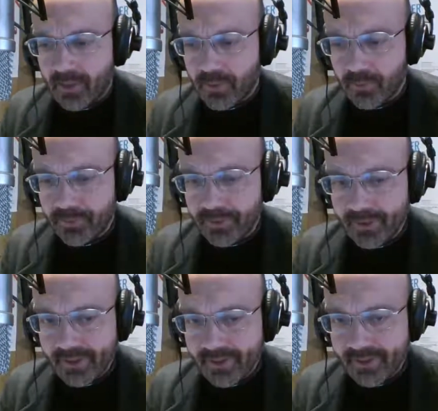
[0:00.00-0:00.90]
con
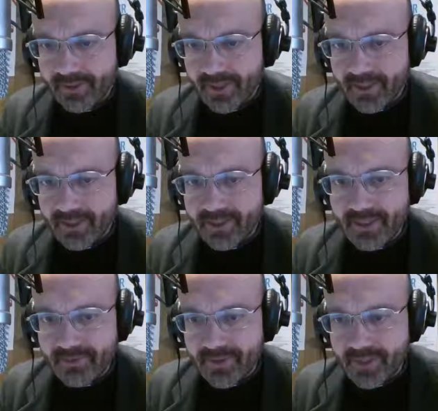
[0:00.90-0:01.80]
la
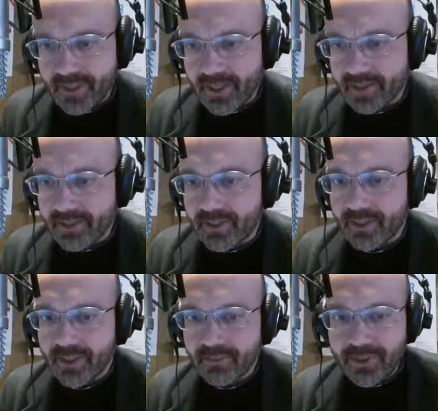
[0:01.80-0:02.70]
neve anche
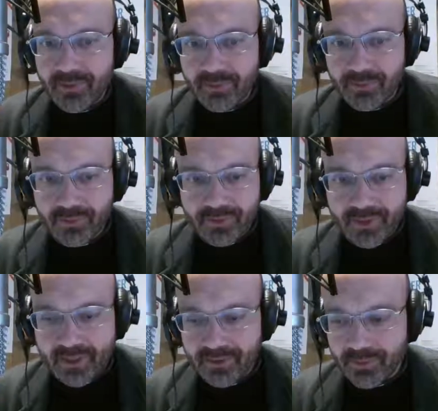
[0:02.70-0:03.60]
a Belluno,
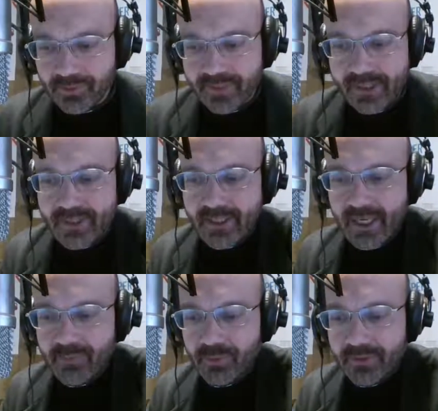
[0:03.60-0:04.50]
da dove
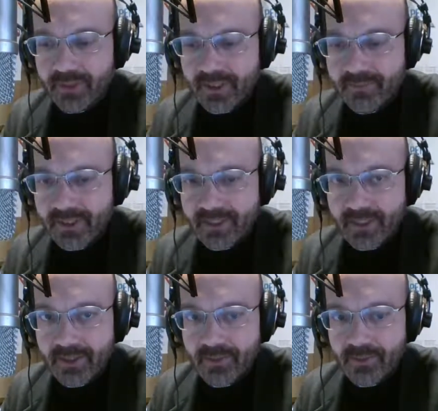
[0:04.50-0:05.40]
stiamo
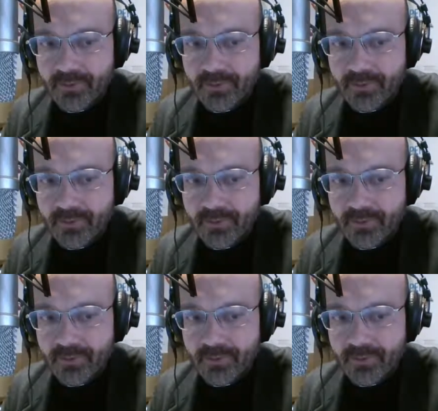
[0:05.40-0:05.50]
trasmettendo,